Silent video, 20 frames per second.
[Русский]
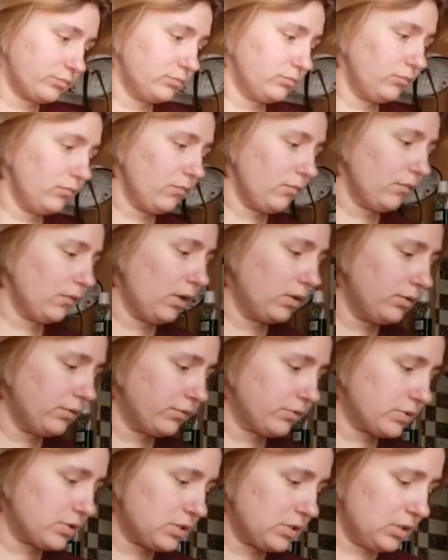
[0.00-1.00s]

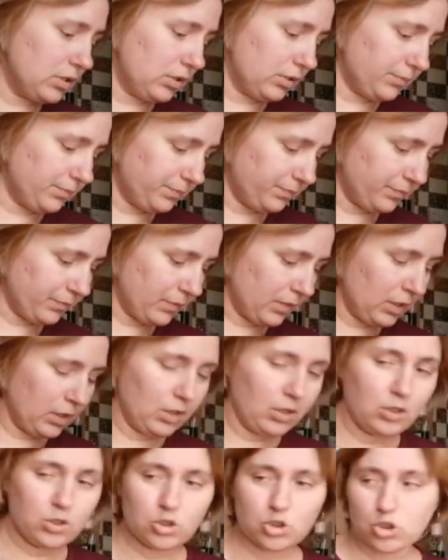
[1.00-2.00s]
В целом,
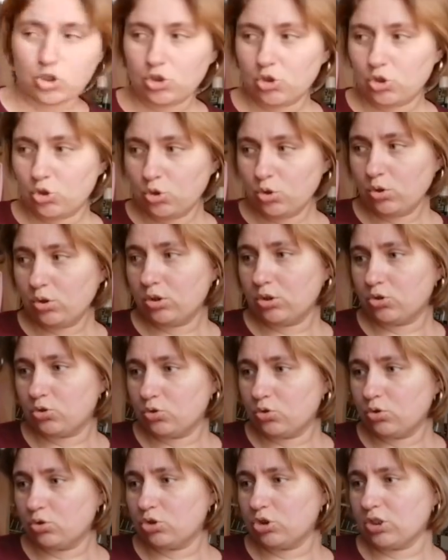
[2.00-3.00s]
что
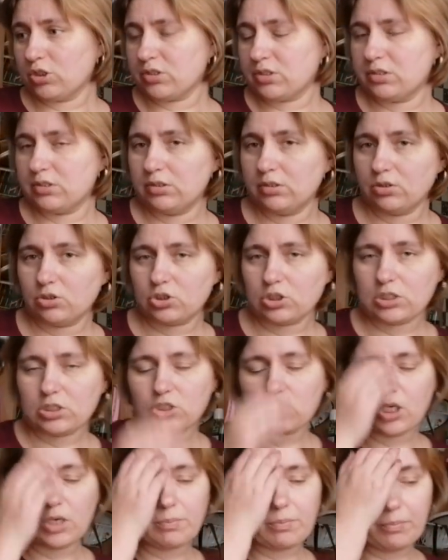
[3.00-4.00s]
хочу сейчас сделать?
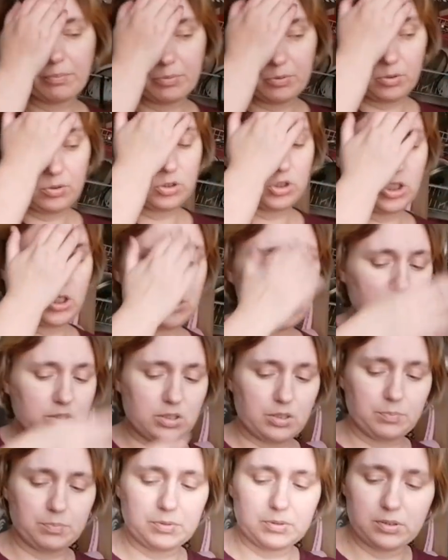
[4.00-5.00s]
Сейчас чай попью, а чайник
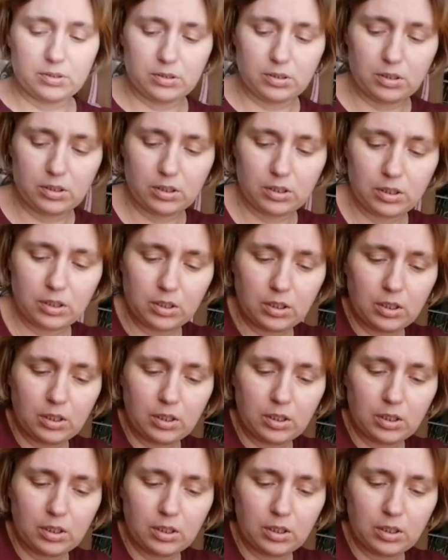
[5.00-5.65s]
скипятила.